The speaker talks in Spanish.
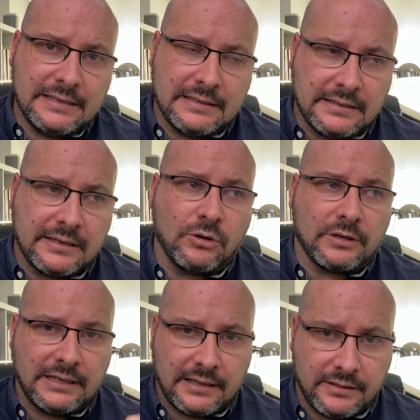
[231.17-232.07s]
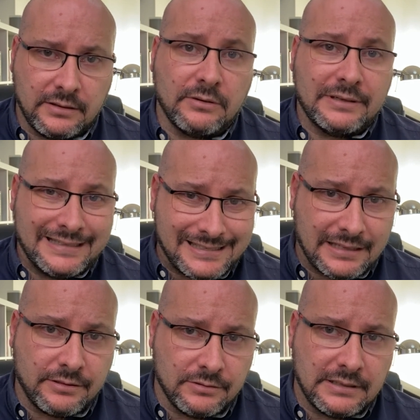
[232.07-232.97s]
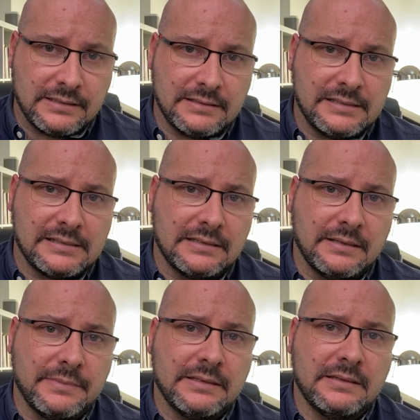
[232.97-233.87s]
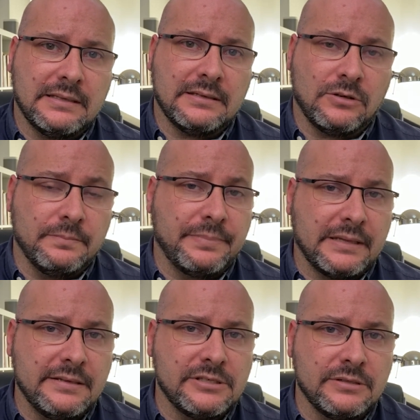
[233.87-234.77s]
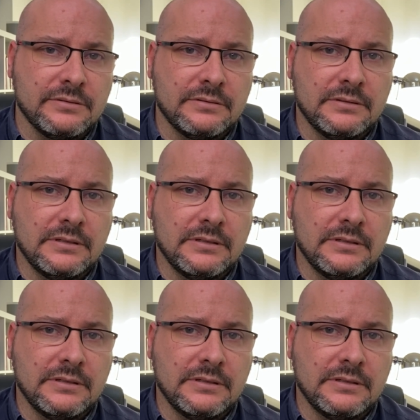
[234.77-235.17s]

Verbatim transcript: esté correlacionado en esa zona exactamente, con precisión,